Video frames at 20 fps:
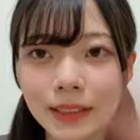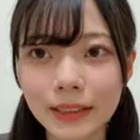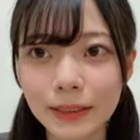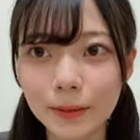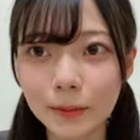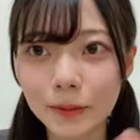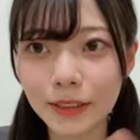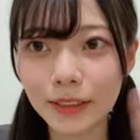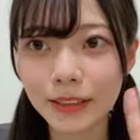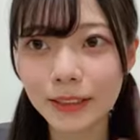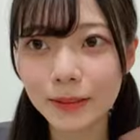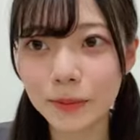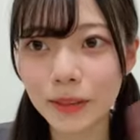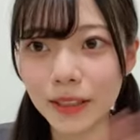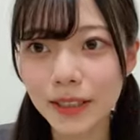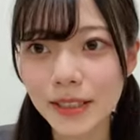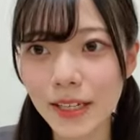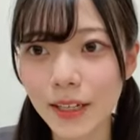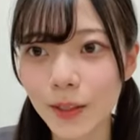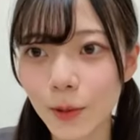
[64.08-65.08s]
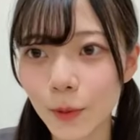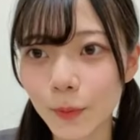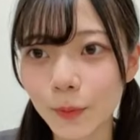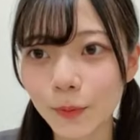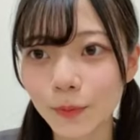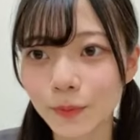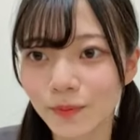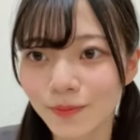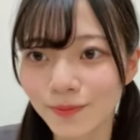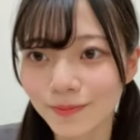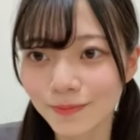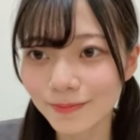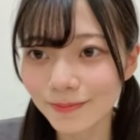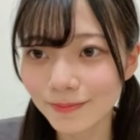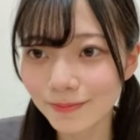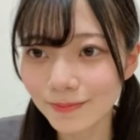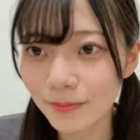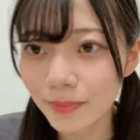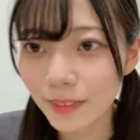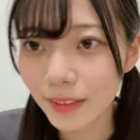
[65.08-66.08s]
れ様です皆さん
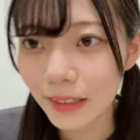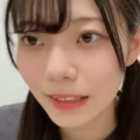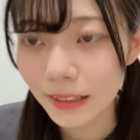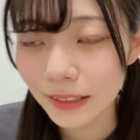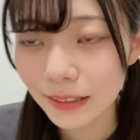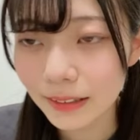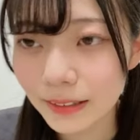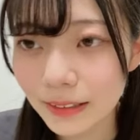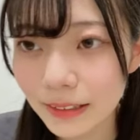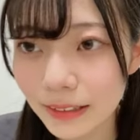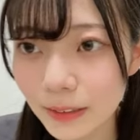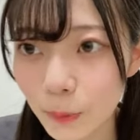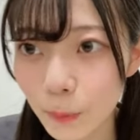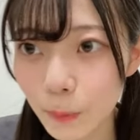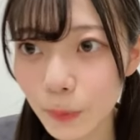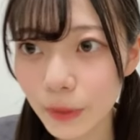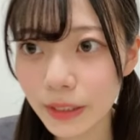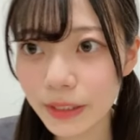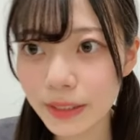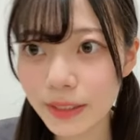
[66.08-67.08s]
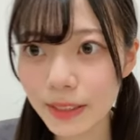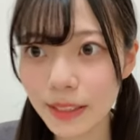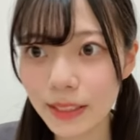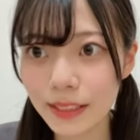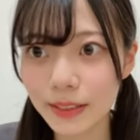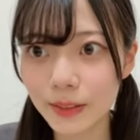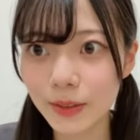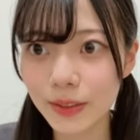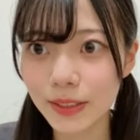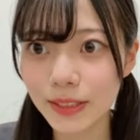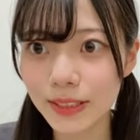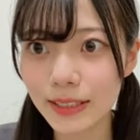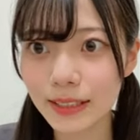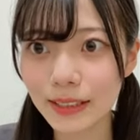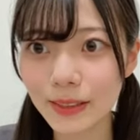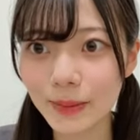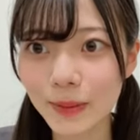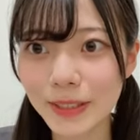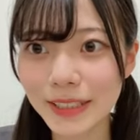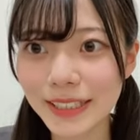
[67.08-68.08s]
久しぶりすぎて留守しに
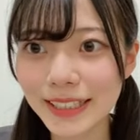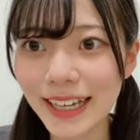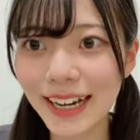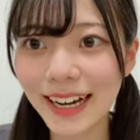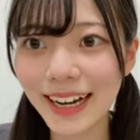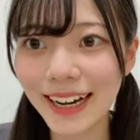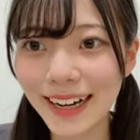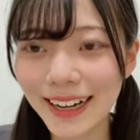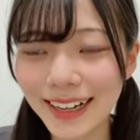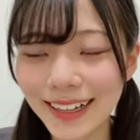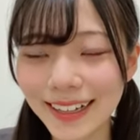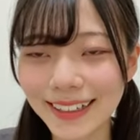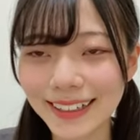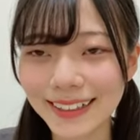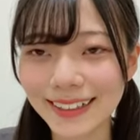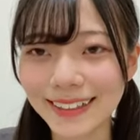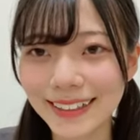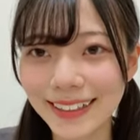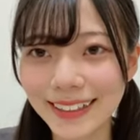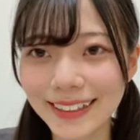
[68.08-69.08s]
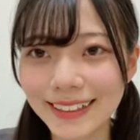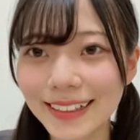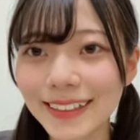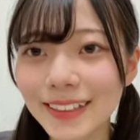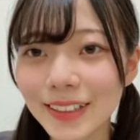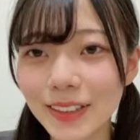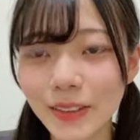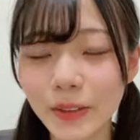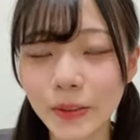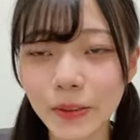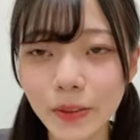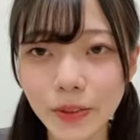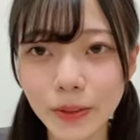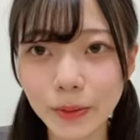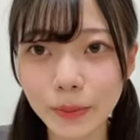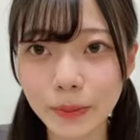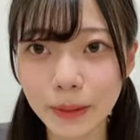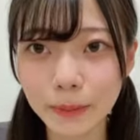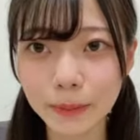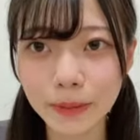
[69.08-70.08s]
来ました確かに
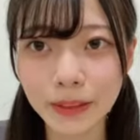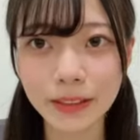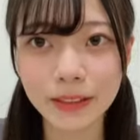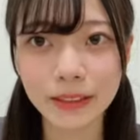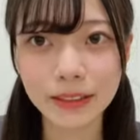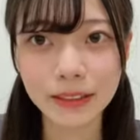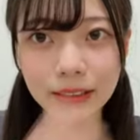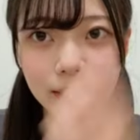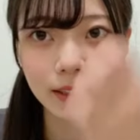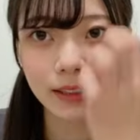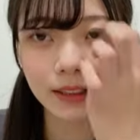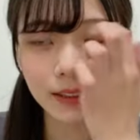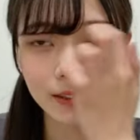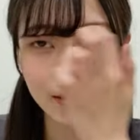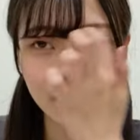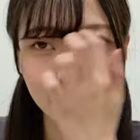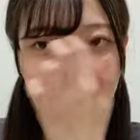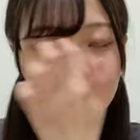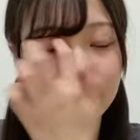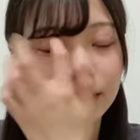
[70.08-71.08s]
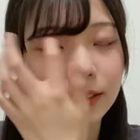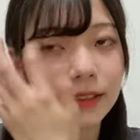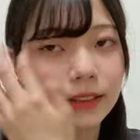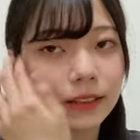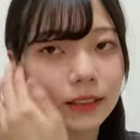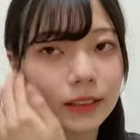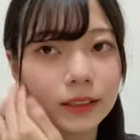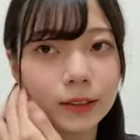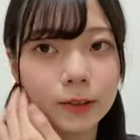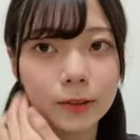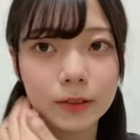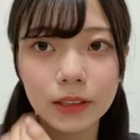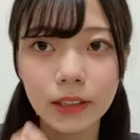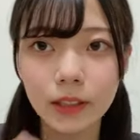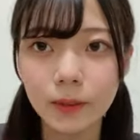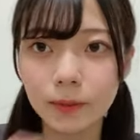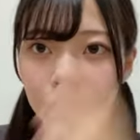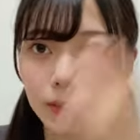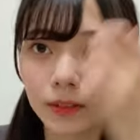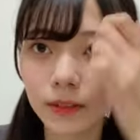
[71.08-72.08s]
ショールームあんましてなかったから久しぶり
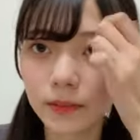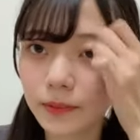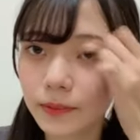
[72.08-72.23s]
かも